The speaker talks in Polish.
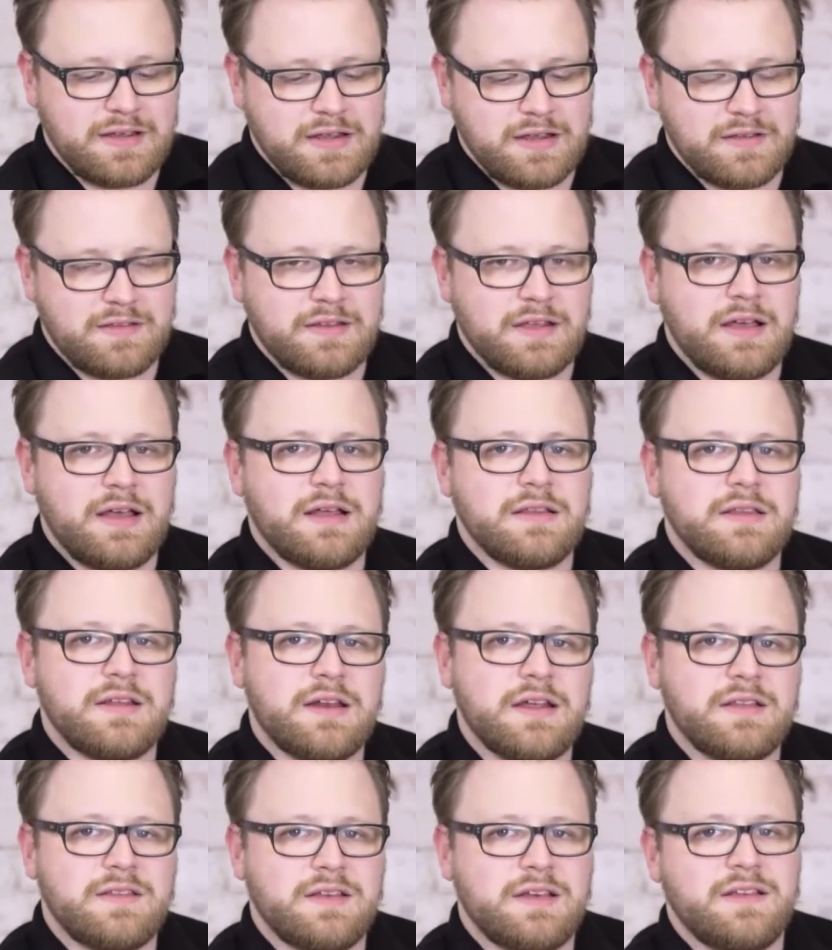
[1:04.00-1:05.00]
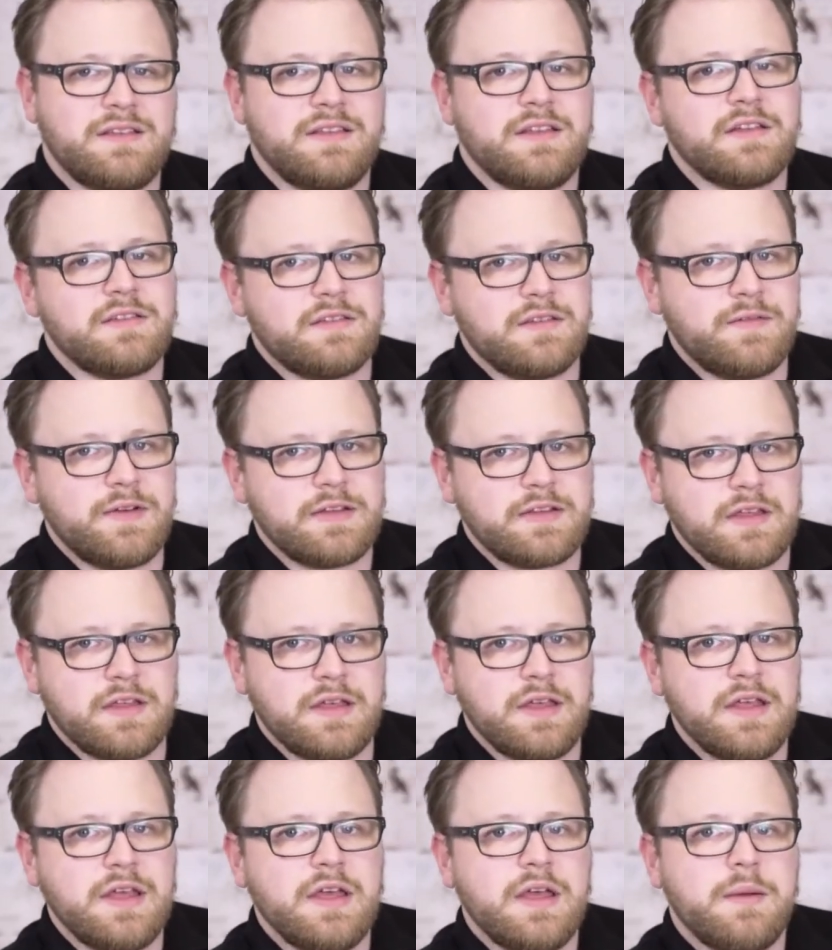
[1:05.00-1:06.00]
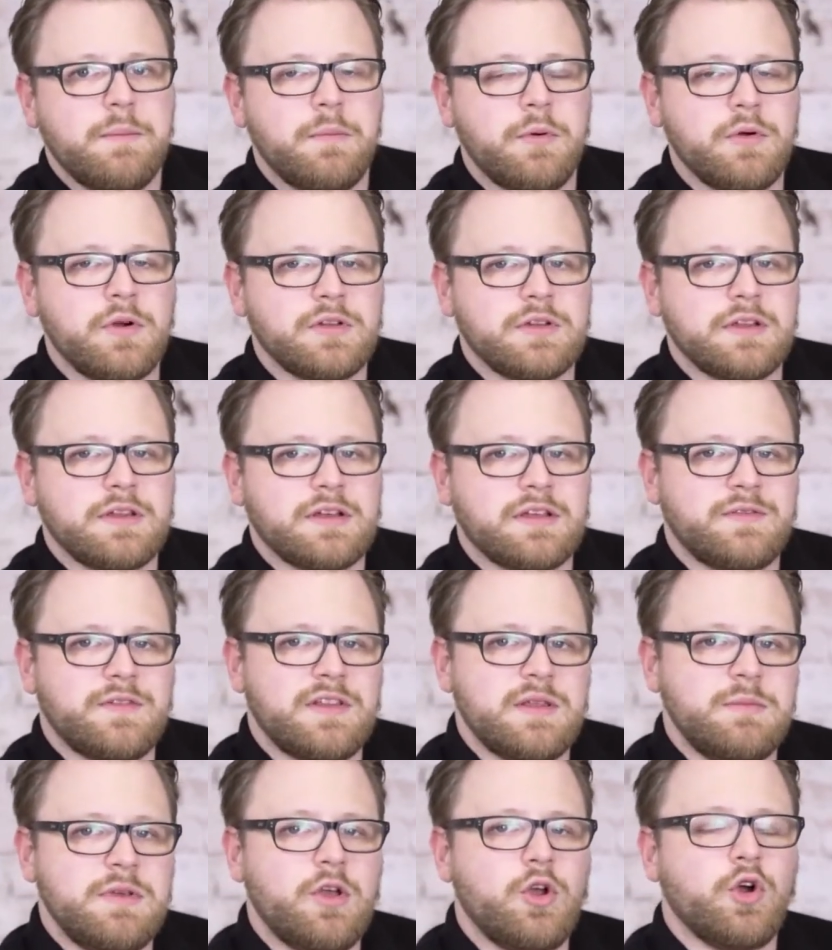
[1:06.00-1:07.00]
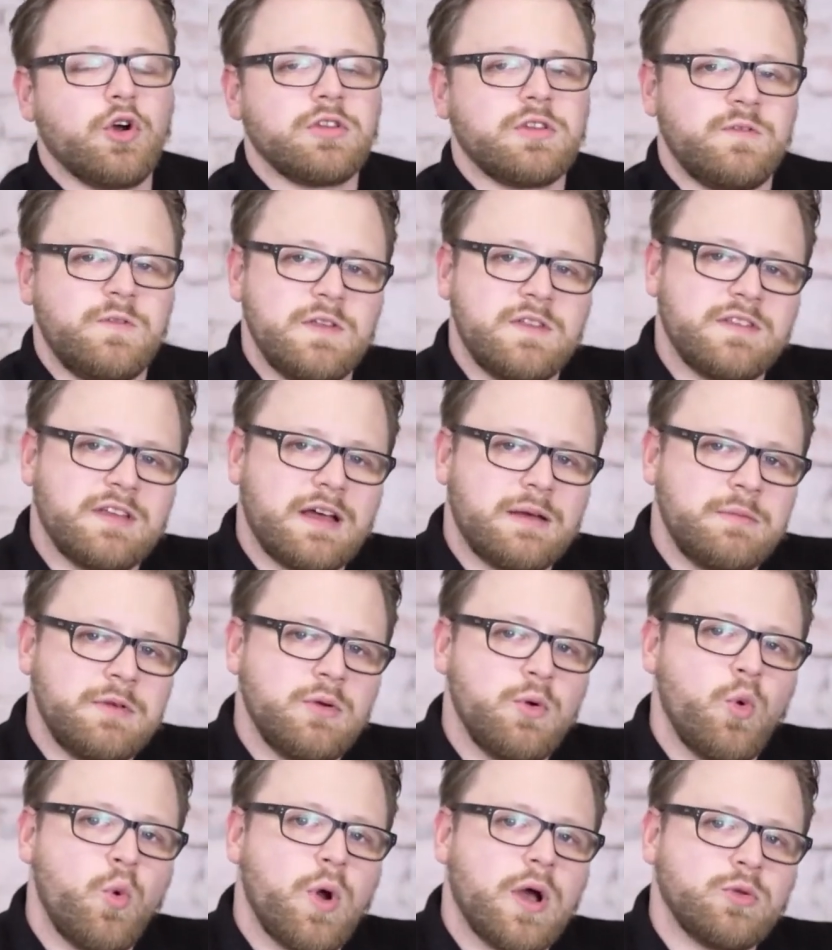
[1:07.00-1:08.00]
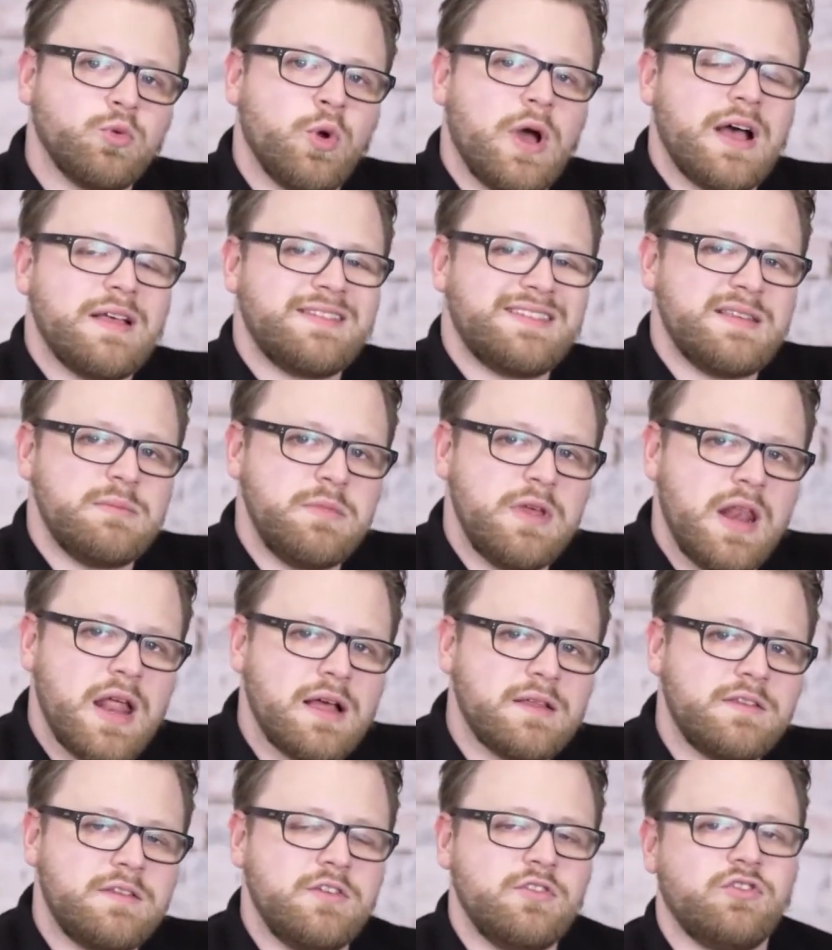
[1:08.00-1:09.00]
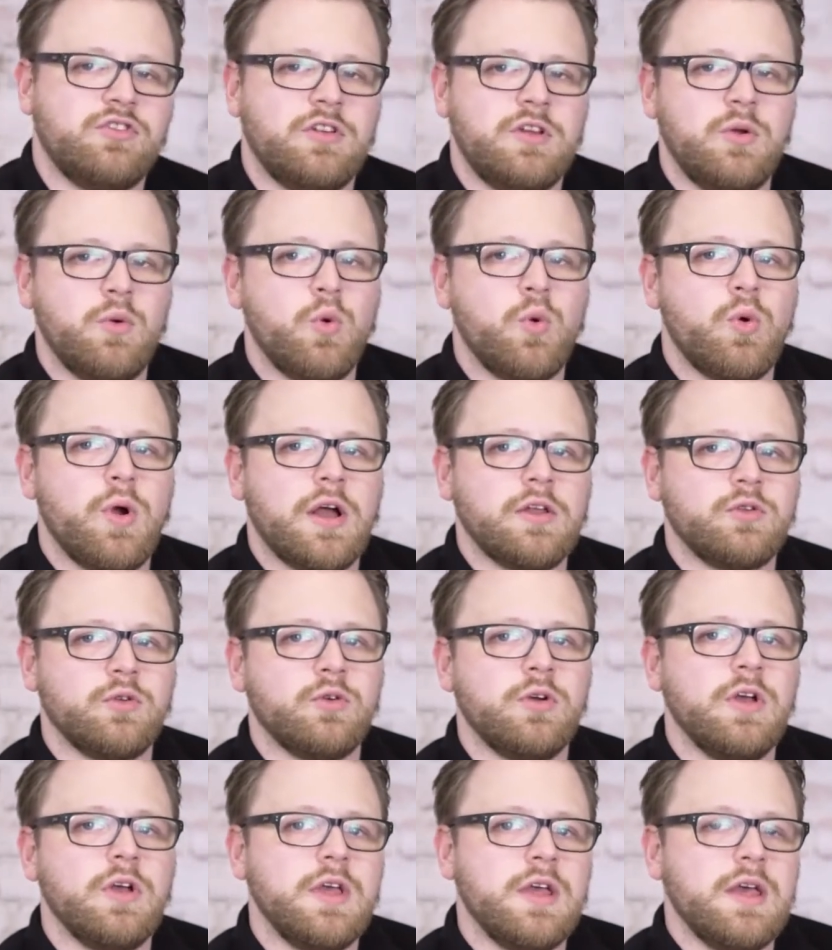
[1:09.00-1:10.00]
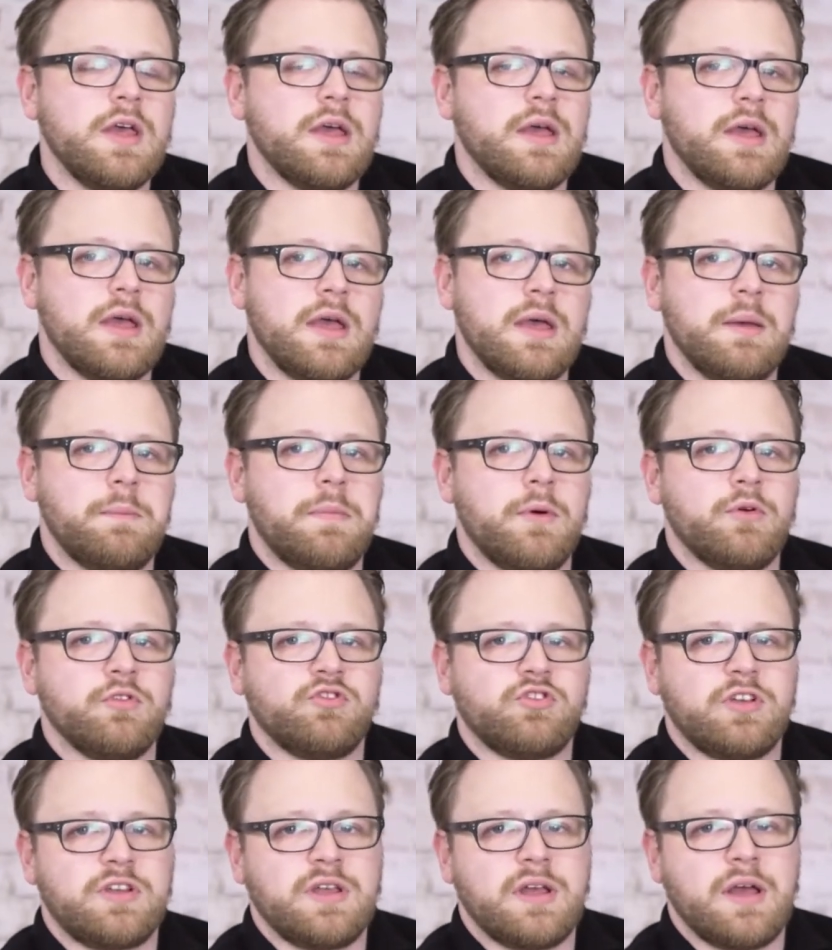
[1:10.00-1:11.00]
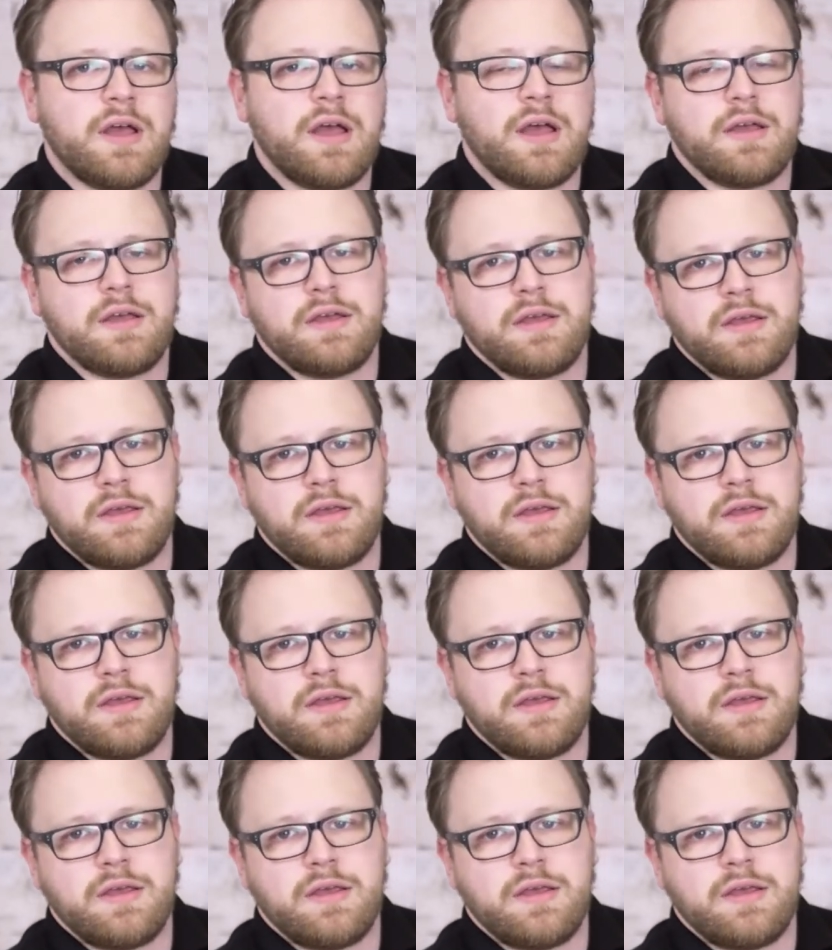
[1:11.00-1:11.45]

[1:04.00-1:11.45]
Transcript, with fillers: Hasa, Andras Has nazywa te punkty tak zwanymi kotwicami układu asymilacji, czyli układu e, połączenia,